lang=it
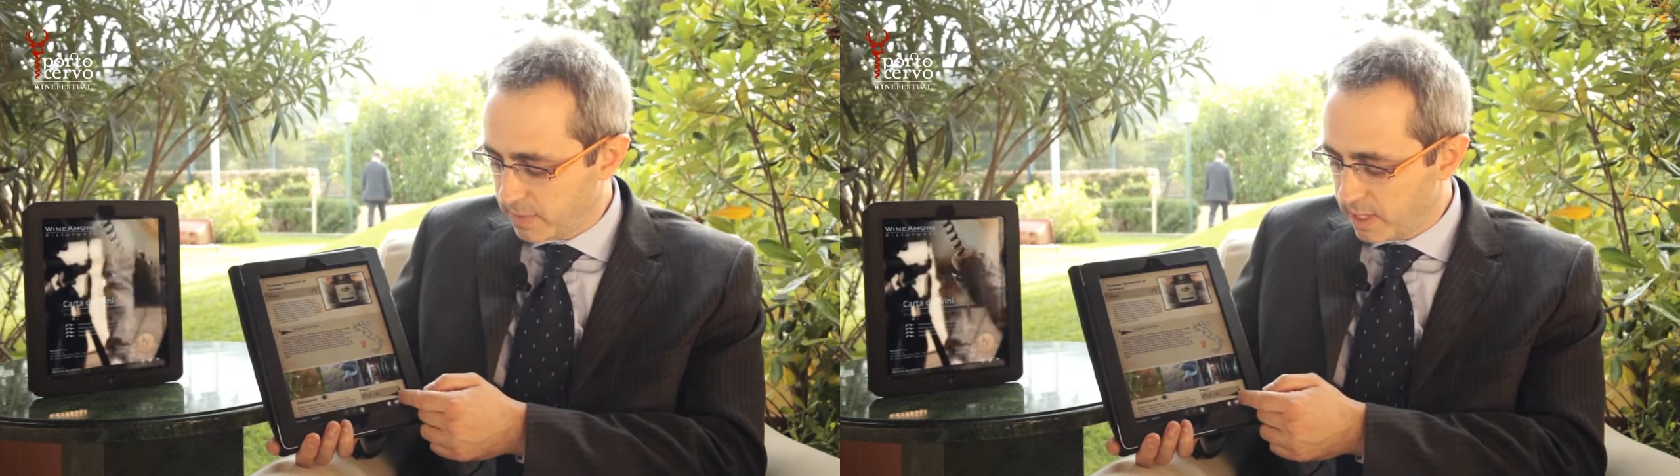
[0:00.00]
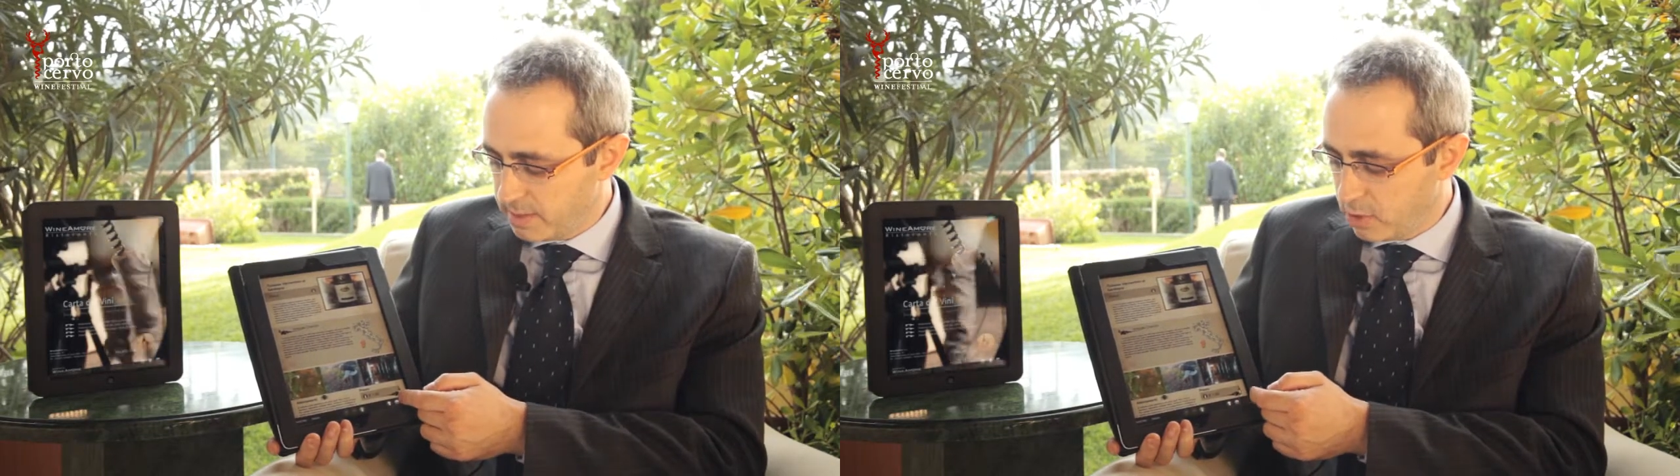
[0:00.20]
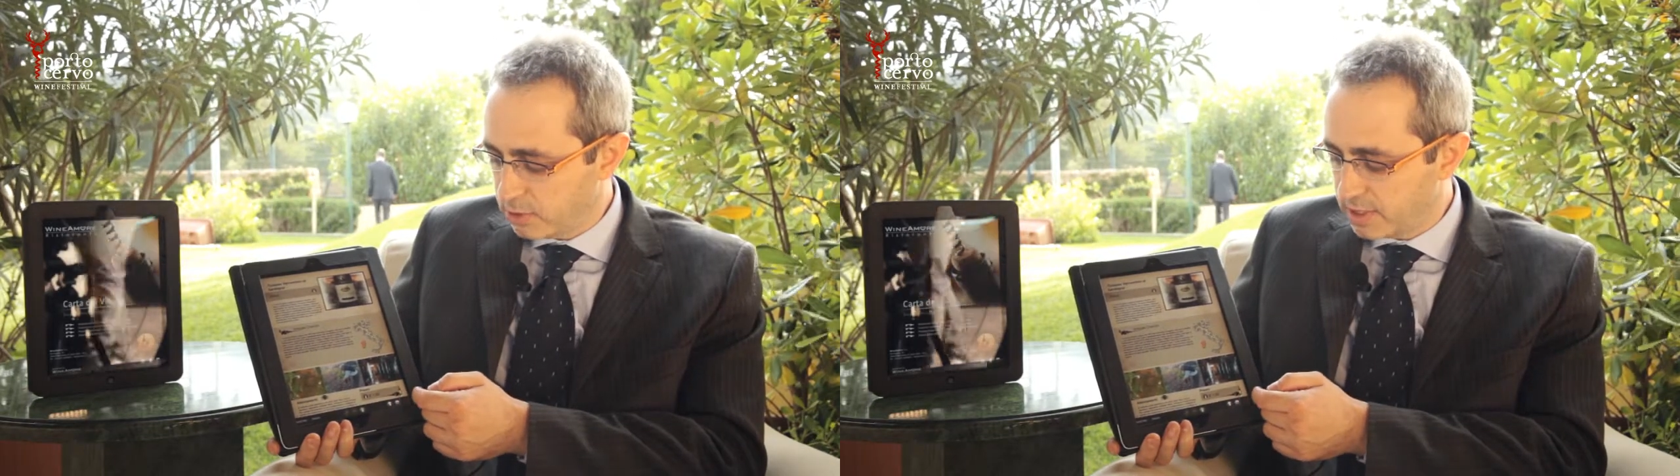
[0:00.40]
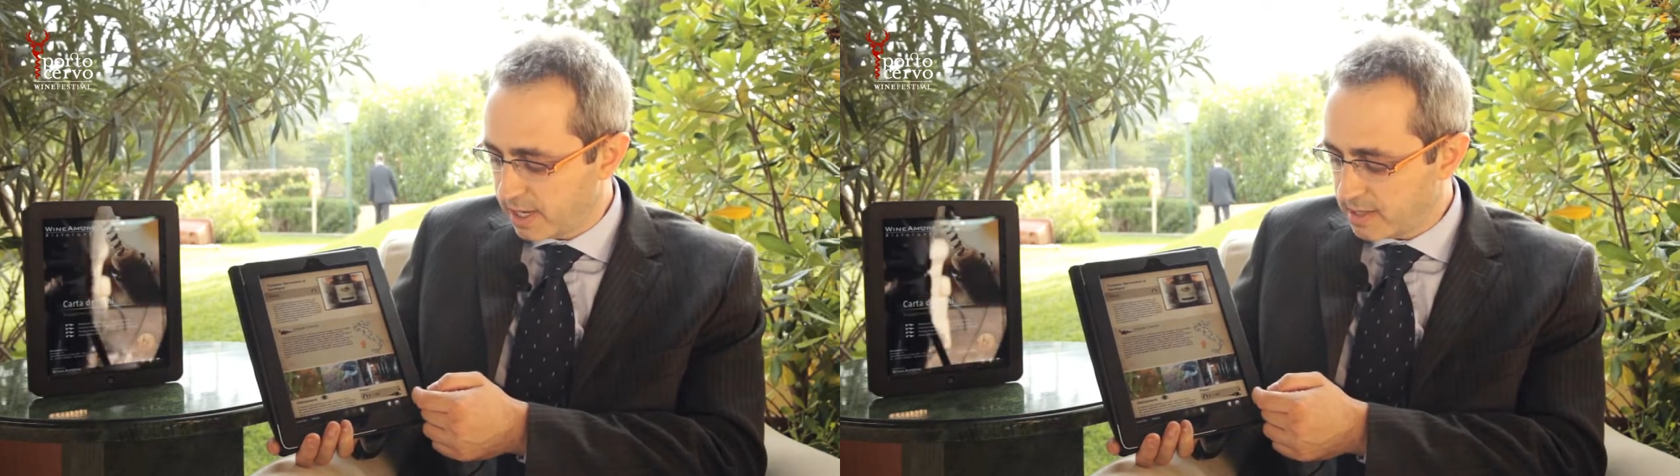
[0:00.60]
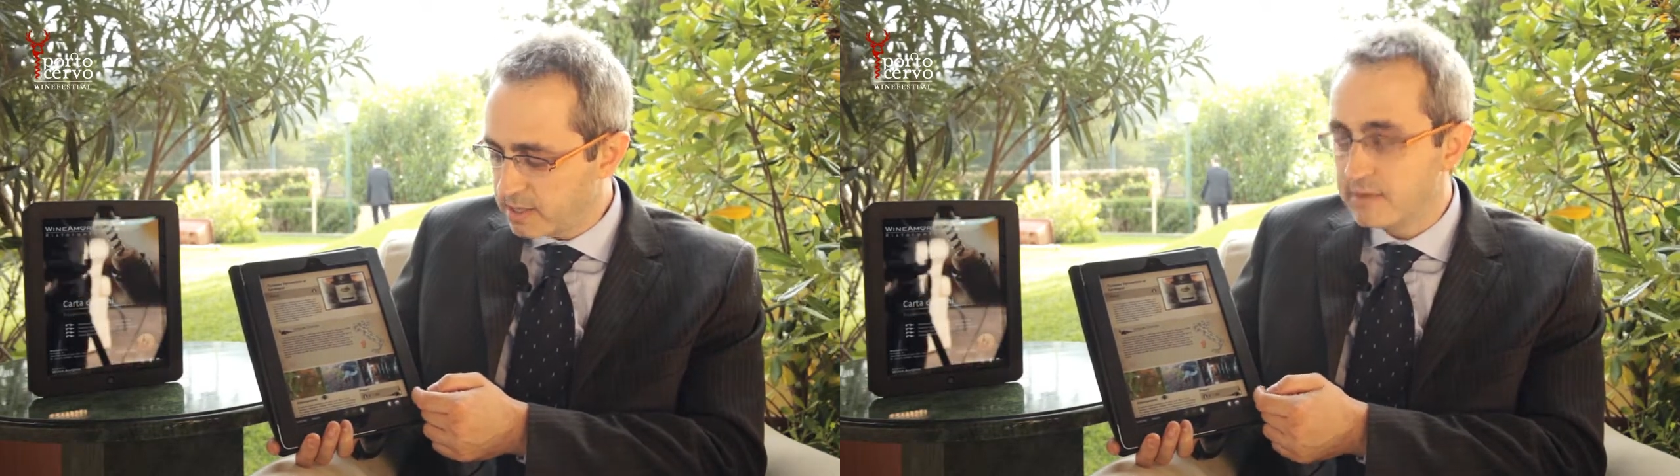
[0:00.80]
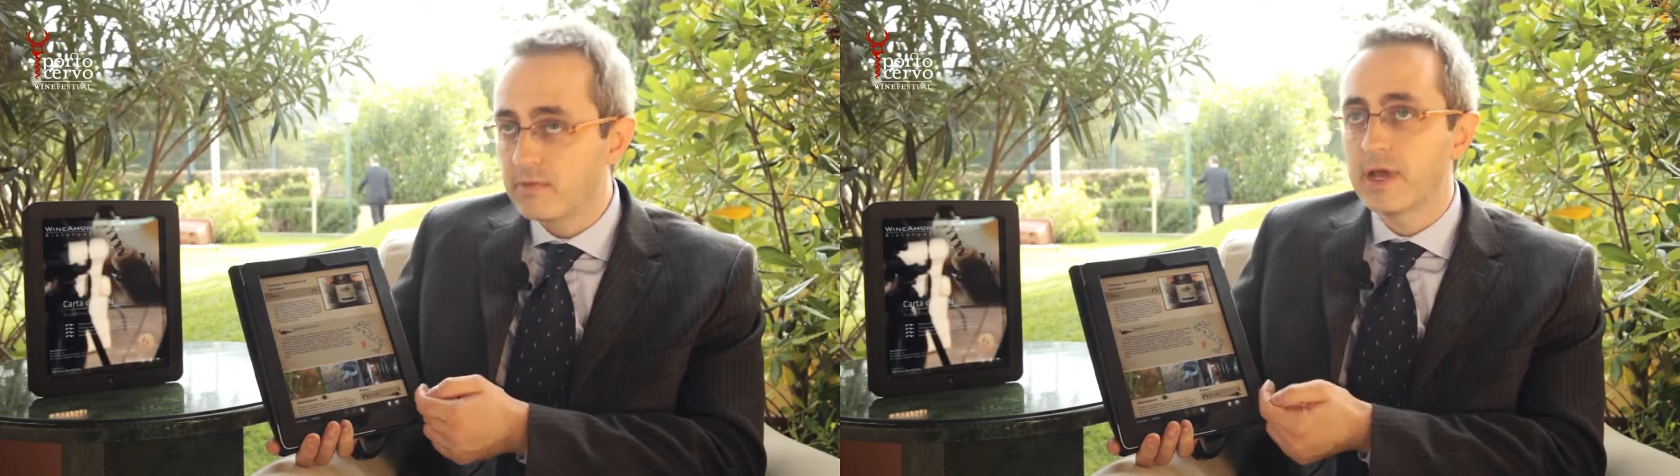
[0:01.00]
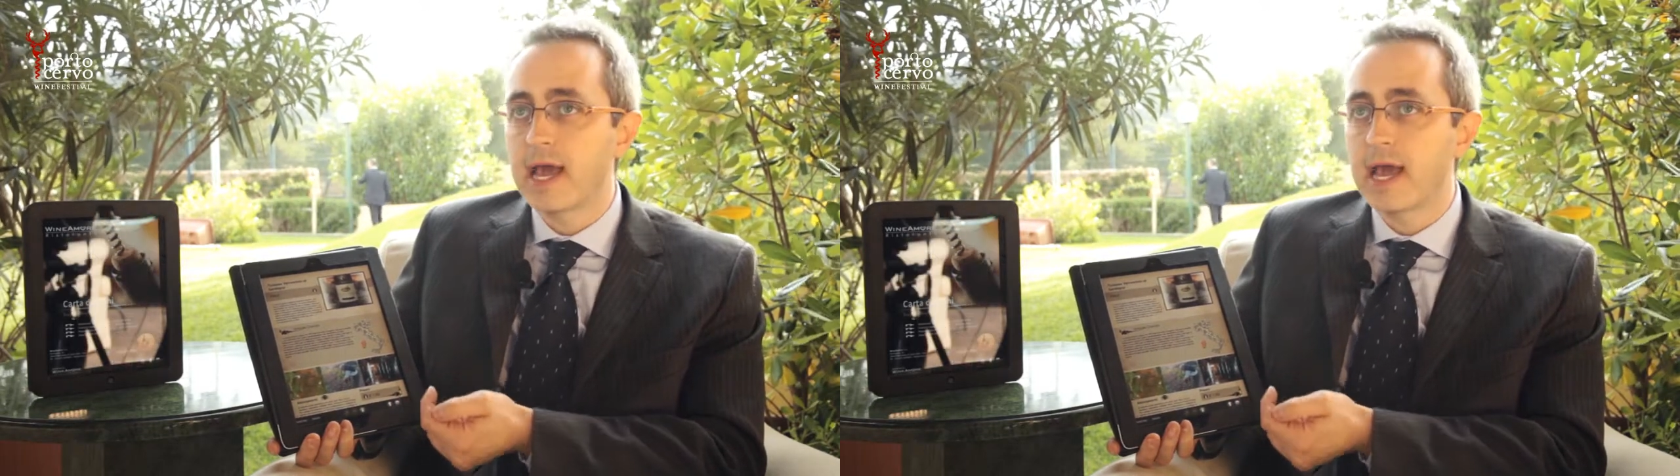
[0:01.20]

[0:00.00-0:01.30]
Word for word: in modo interattivo e